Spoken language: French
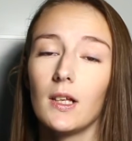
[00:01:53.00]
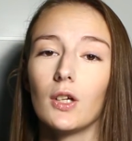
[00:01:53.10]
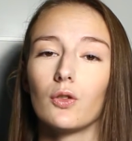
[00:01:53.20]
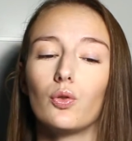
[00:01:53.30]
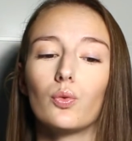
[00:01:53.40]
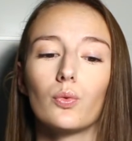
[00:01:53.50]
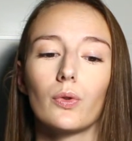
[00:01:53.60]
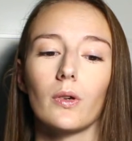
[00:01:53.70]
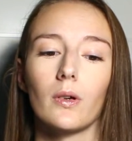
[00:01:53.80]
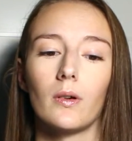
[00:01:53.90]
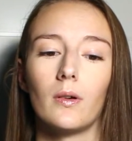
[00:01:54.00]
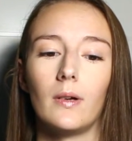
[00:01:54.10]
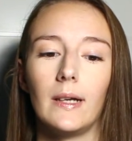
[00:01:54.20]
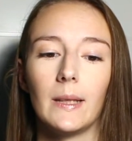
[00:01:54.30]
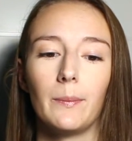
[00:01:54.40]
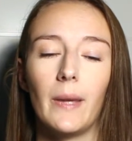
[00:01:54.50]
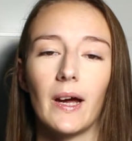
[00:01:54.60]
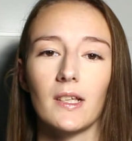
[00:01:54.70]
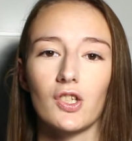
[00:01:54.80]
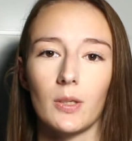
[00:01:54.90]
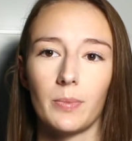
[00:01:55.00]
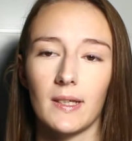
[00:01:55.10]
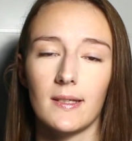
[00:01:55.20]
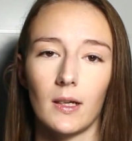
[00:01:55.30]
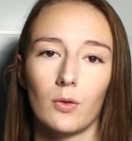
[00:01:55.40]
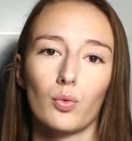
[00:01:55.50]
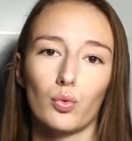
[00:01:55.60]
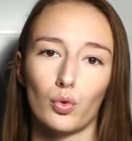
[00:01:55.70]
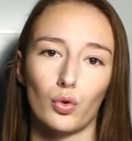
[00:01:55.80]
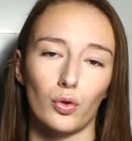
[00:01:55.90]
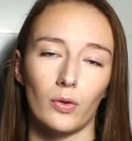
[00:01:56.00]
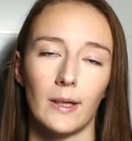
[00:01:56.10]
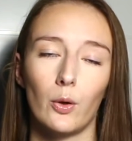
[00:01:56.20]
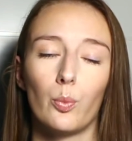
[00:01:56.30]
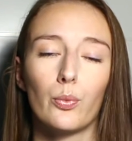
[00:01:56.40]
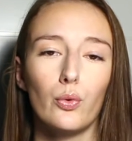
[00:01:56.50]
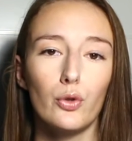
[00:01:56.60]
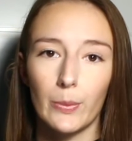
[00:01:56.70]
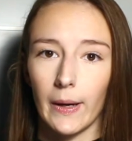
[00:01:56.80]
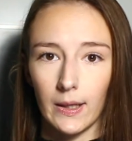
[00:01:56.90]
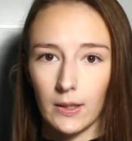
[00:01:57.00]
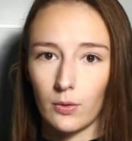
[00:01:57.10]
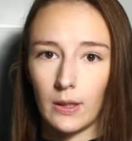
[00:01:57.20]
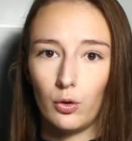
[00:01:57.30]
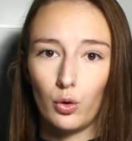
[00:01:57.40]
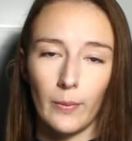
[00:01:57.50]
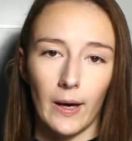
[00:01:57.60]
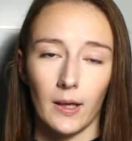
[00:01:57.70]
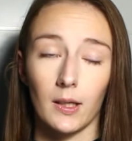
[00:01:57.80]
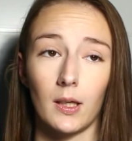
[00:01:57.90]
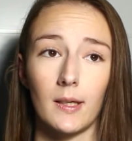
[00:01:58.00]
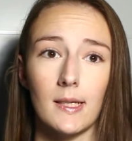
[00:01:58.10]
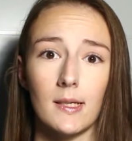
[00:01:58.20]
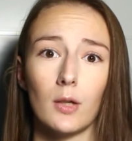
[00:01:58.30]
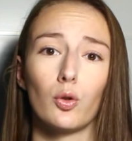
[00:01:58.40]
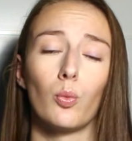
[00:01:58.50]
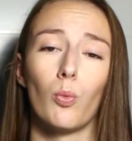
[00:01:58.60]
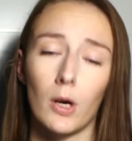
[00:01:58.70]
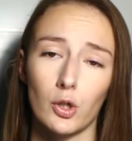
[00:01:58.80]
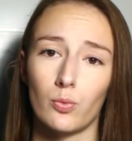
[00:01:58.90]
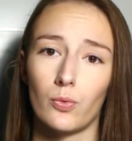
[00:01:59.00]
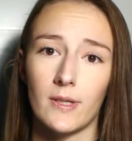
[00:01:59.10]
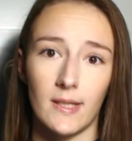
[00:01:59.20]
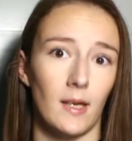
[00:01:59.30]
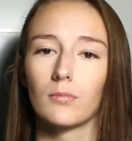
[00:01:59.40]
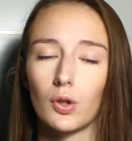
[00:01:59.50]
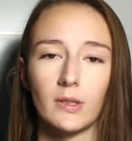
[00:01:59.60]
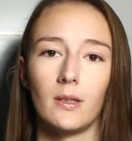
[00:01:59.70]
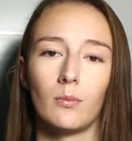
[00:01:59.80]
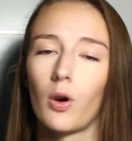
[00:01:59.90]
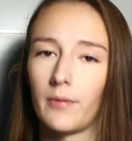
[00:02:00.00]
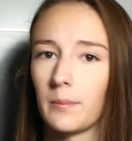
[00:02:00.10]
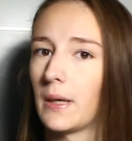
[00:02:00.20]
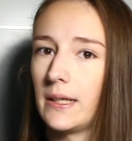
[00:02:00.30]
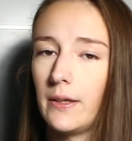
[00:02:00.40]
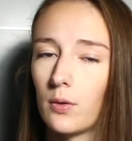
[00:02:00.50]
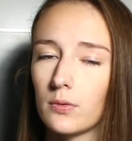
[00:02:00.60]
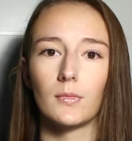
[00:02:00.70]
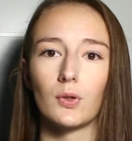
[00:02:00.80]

Donc euh, les bases, j'ai pris celle dont on entendait le plus parler dans les deux marques et c'est celle dont moi je me sers quotidiennement avec mes clientes.